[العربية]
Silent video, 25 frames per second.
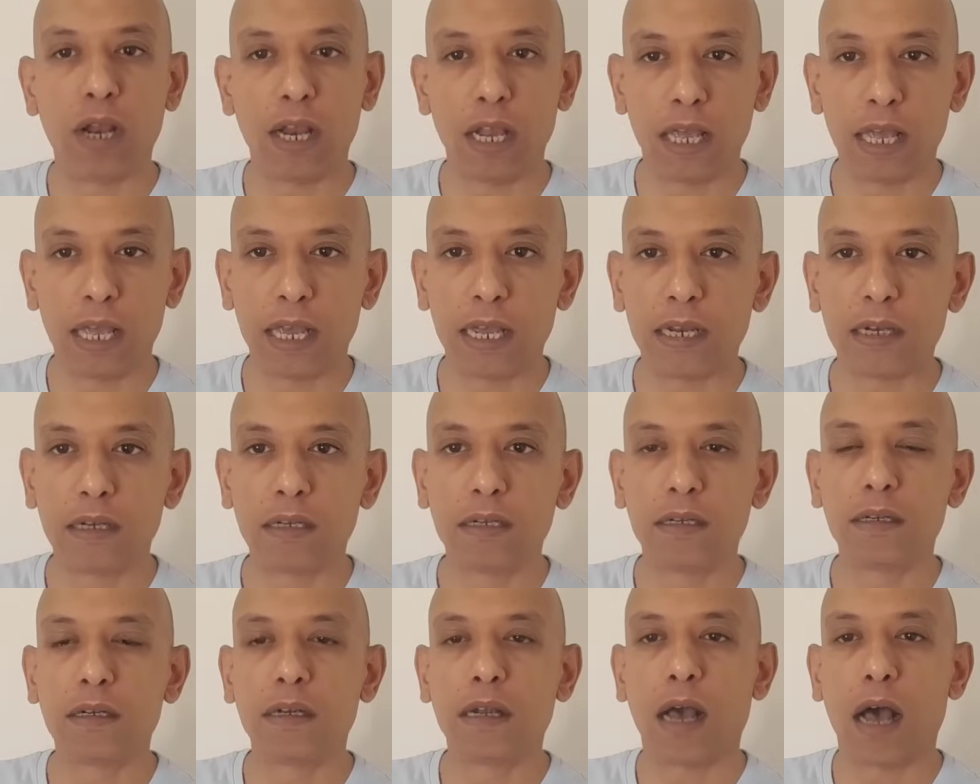
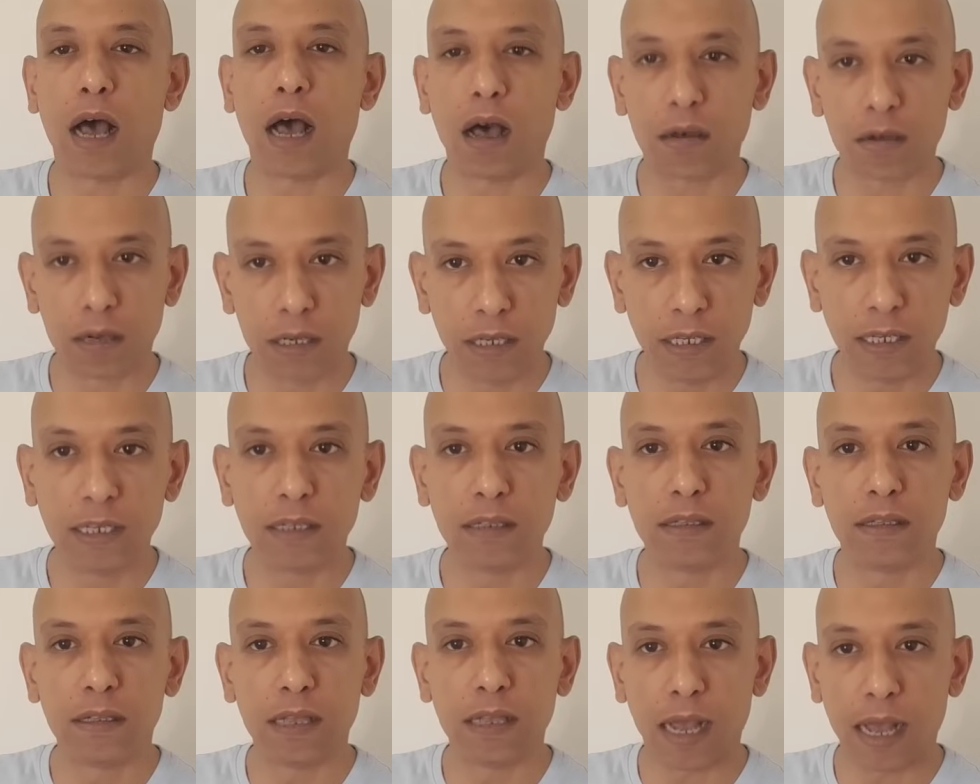الان
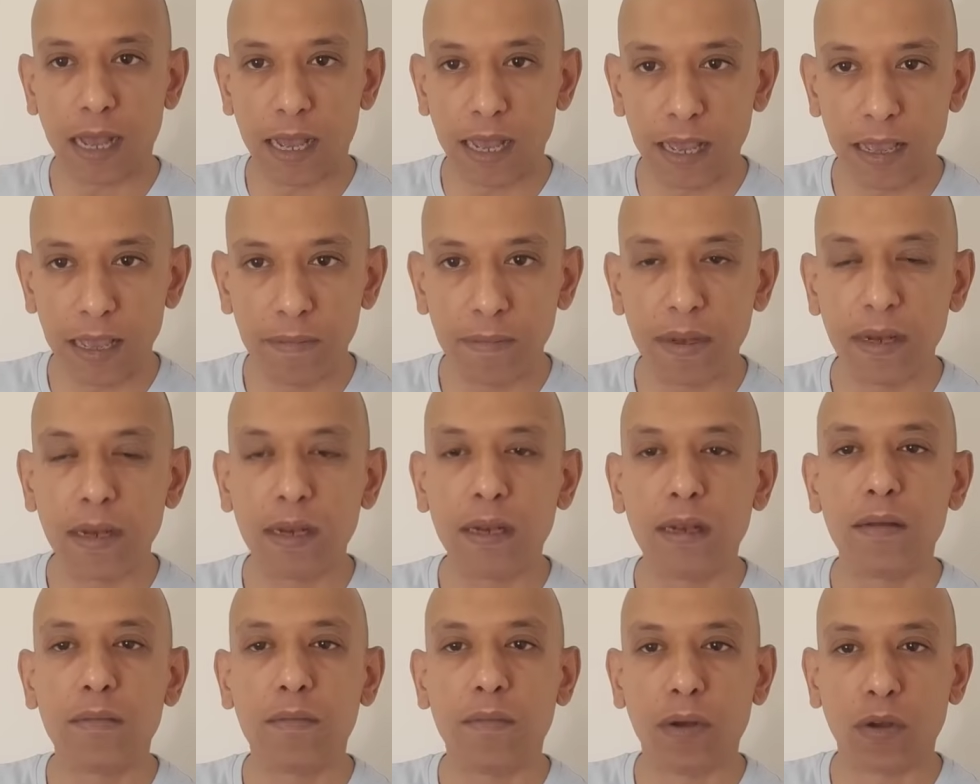عقيد
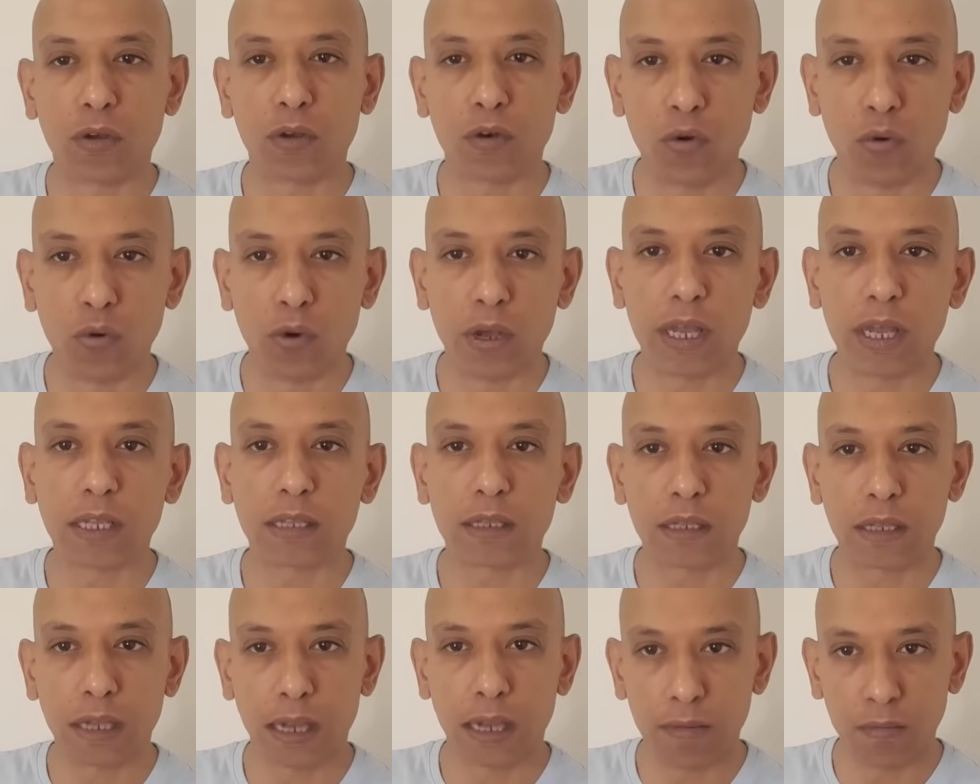عامل
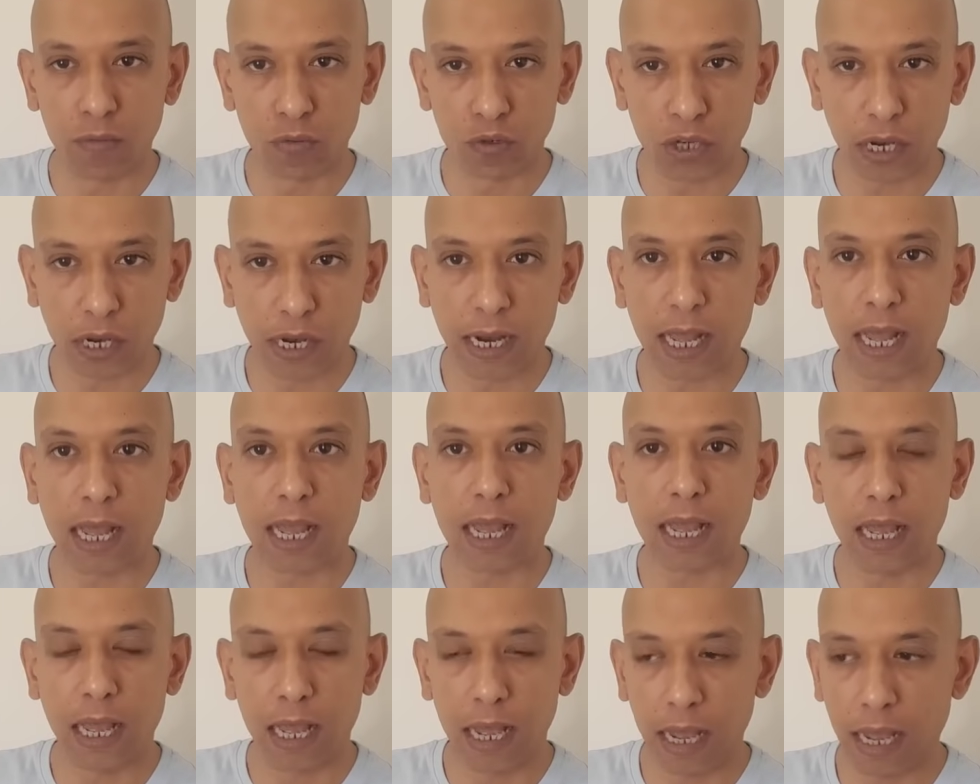بالقوات
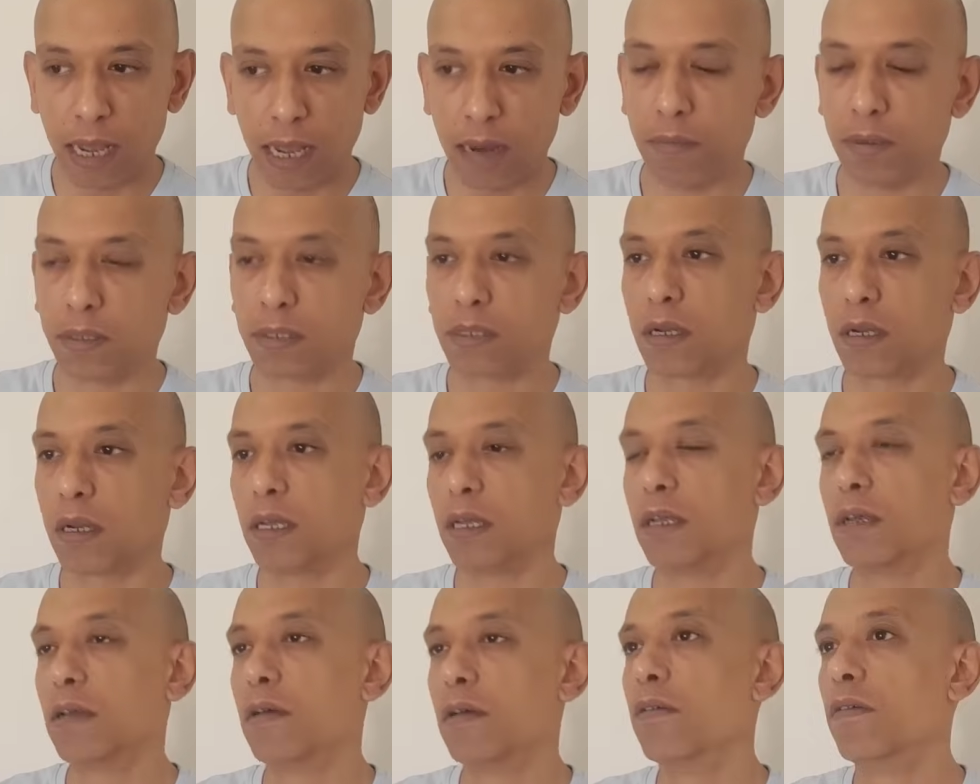المسلحه
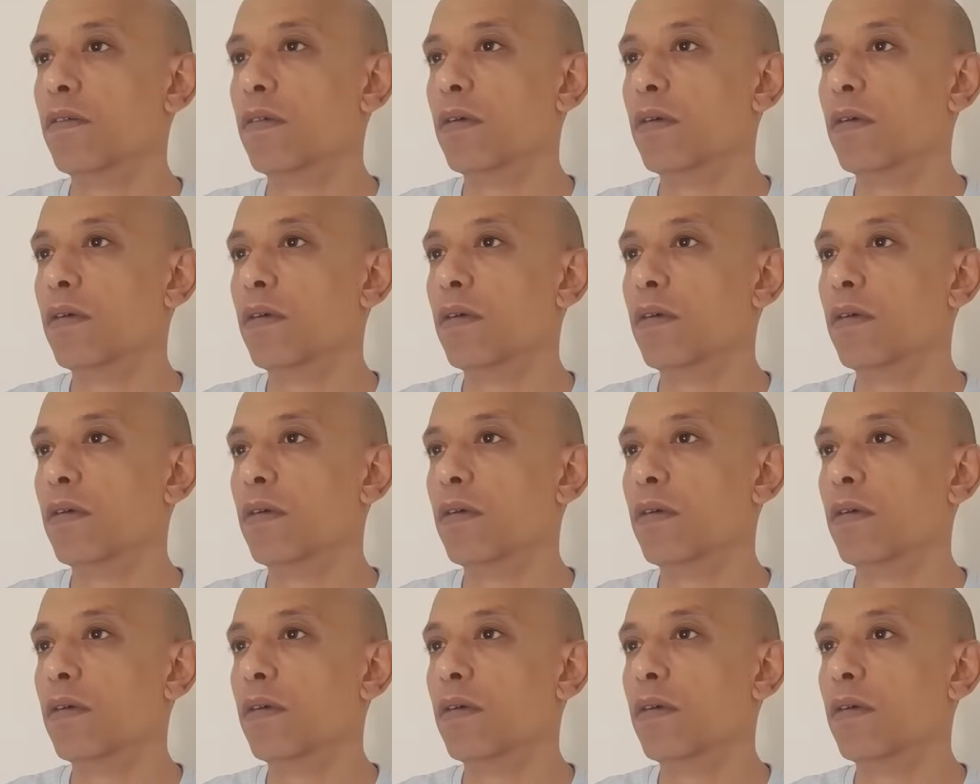المصريه